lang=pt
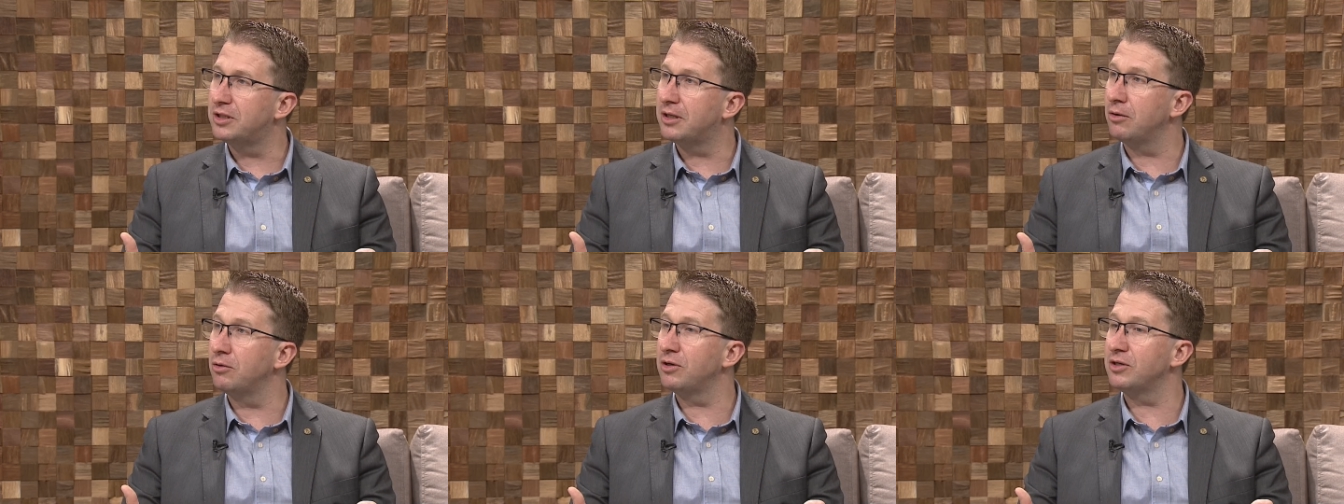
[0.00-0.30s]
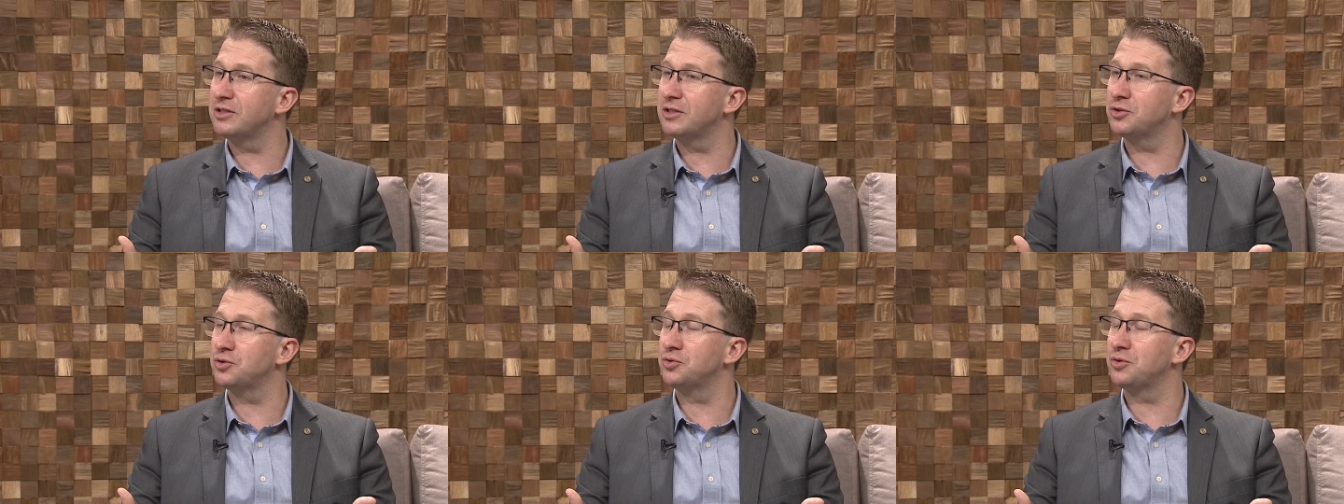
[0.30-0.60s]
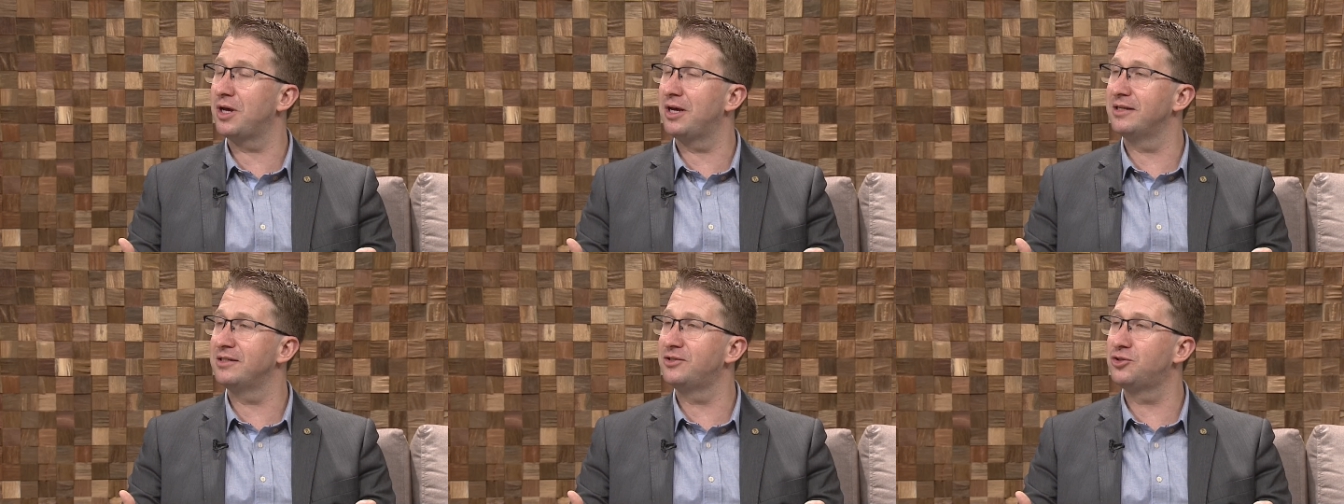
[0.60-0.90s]
Então, nós,
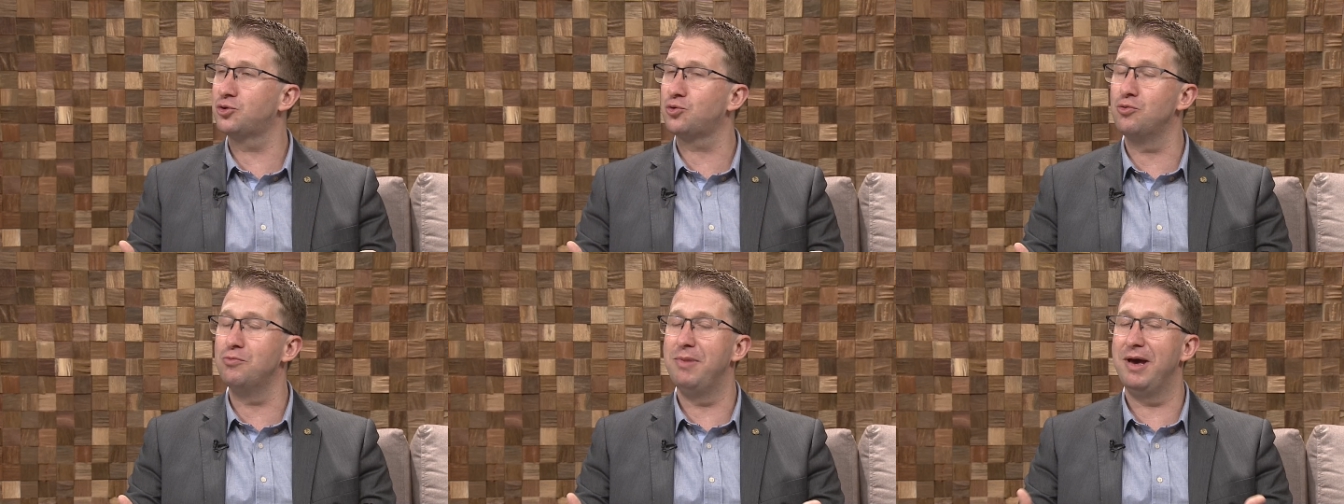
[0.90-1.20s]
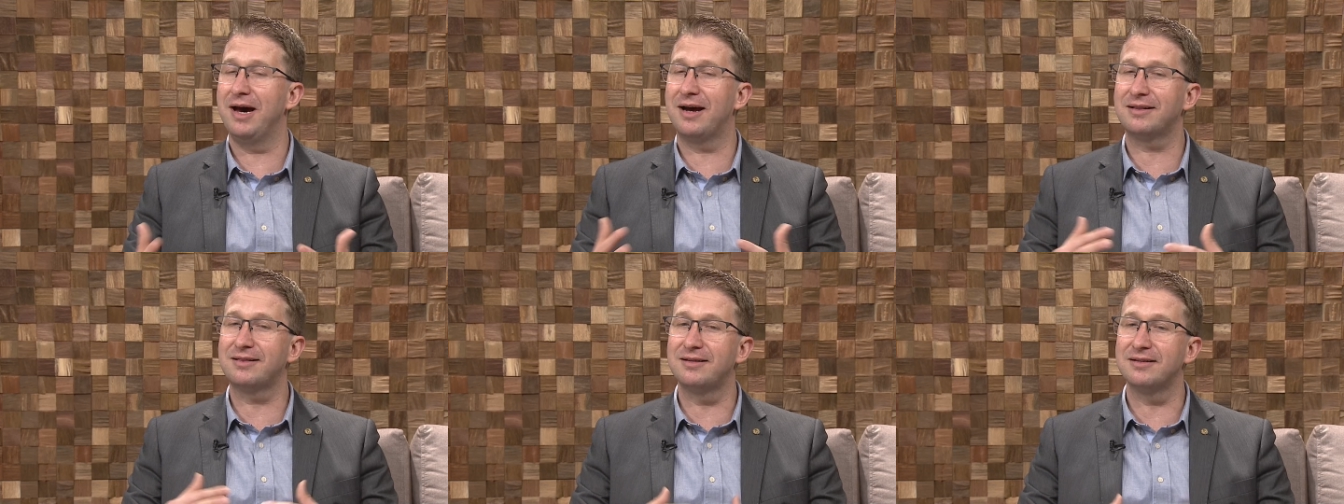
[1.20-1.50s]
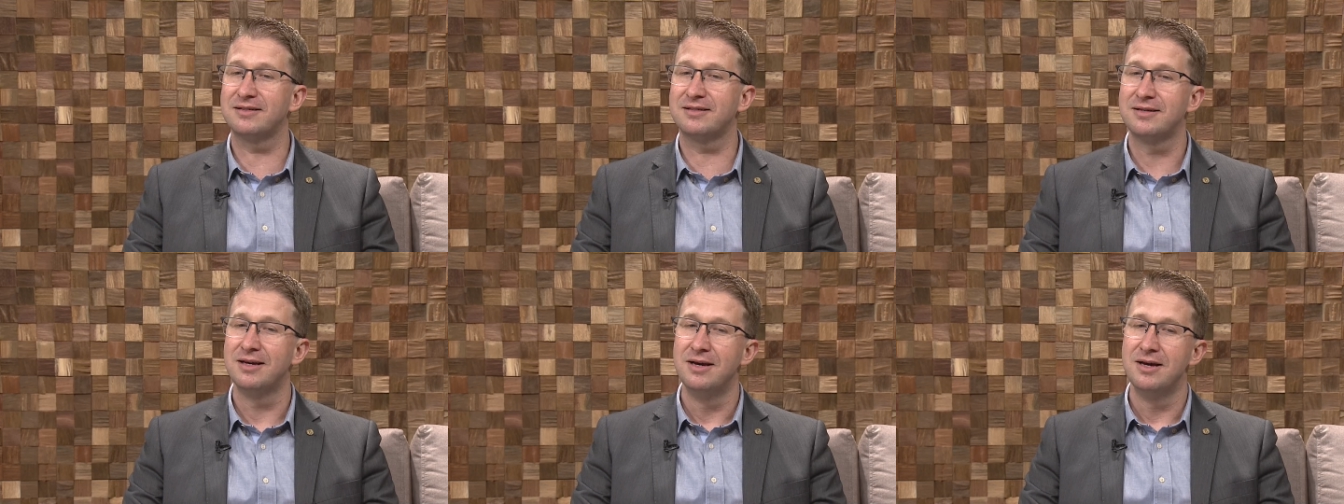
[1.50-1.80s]
as
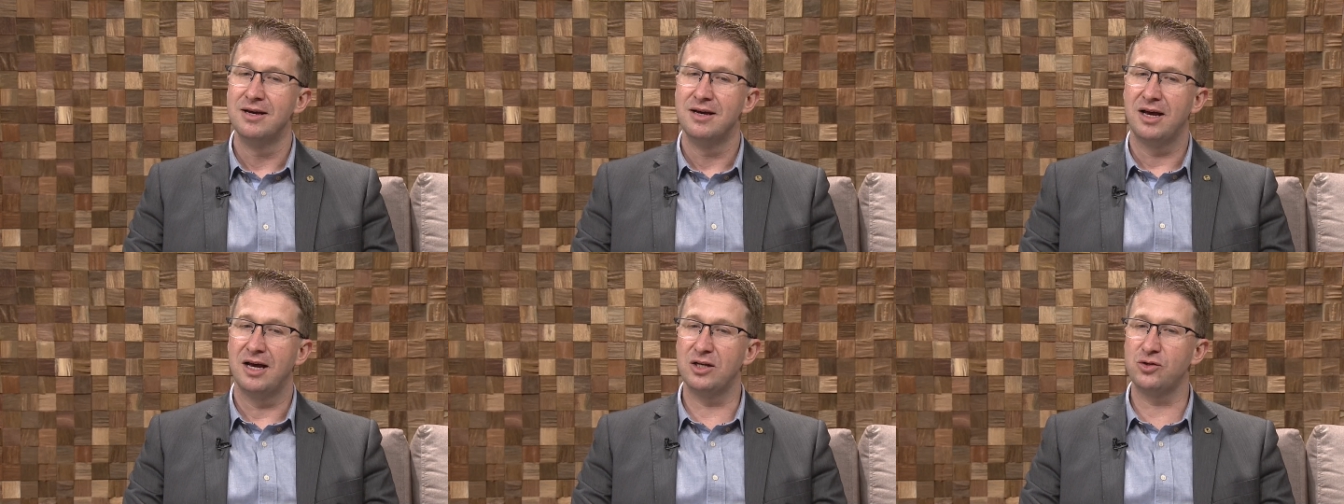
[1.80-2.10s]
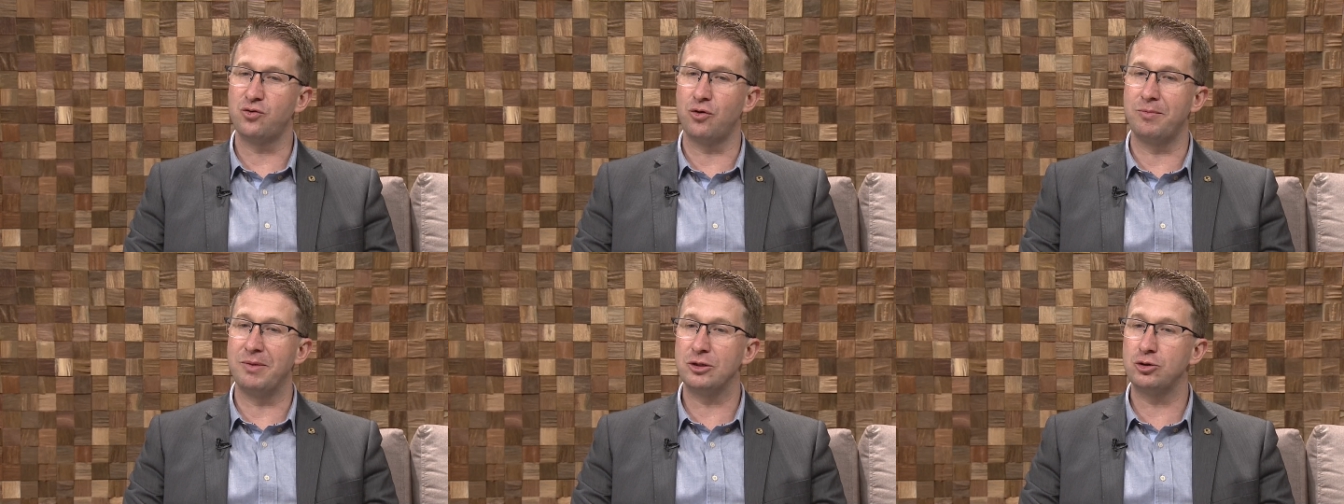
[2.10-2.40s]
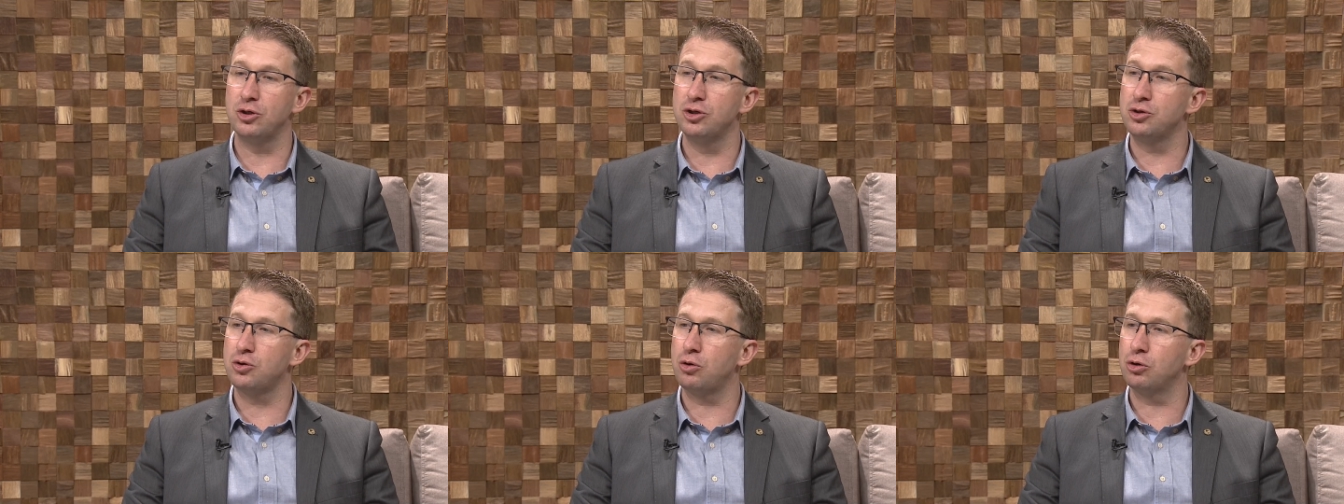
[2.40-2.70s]
descobertas, as
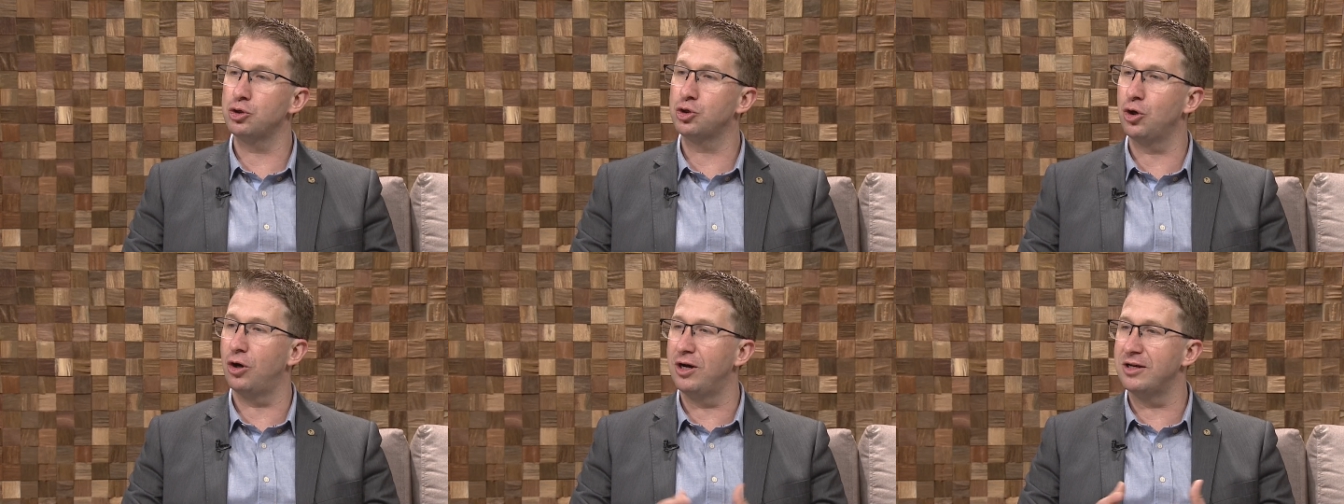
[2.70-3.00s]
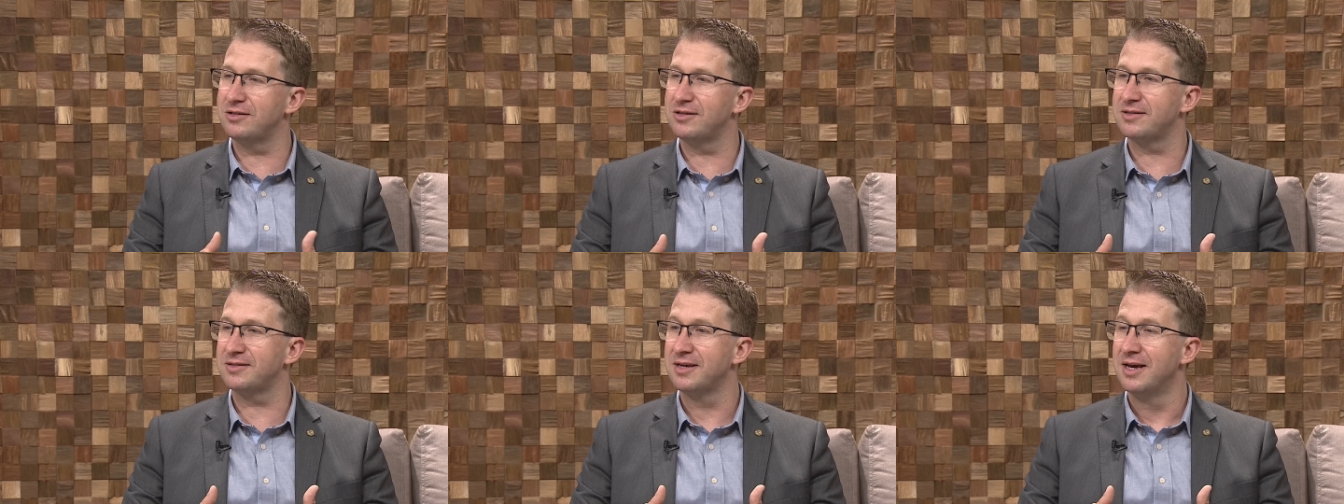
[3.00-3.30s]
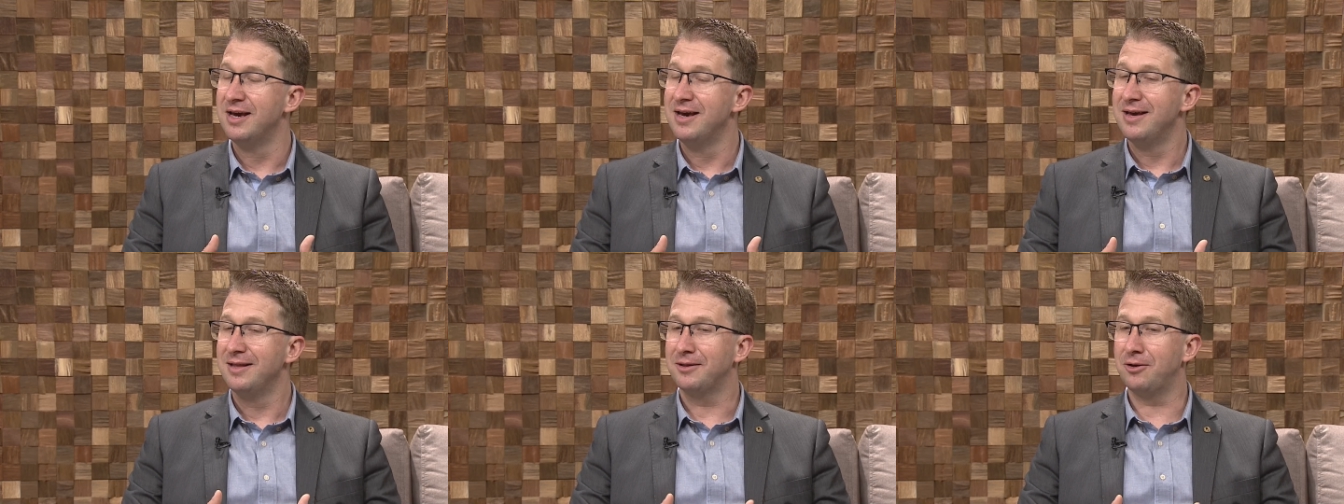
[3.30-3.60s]
formações rochosas.